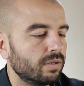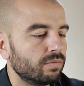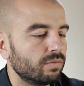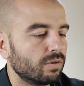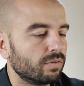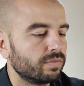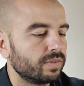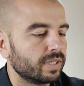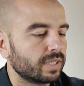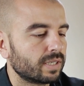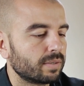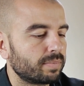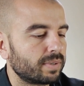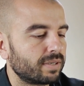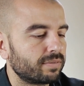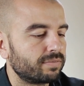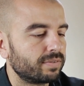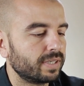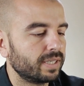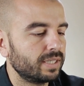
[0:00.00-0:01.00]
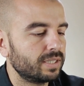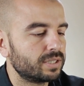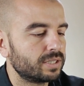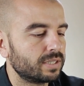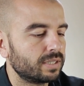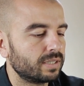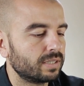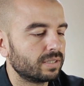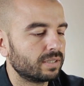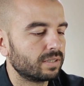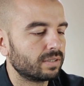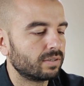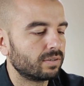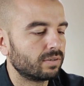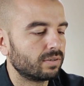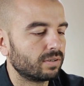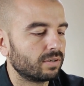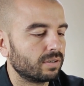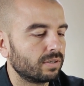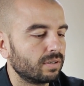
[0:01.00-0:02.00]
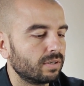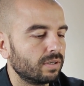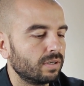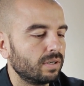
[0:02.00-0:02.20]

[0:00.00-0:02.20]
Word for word: vou vir aqui para frente, ó,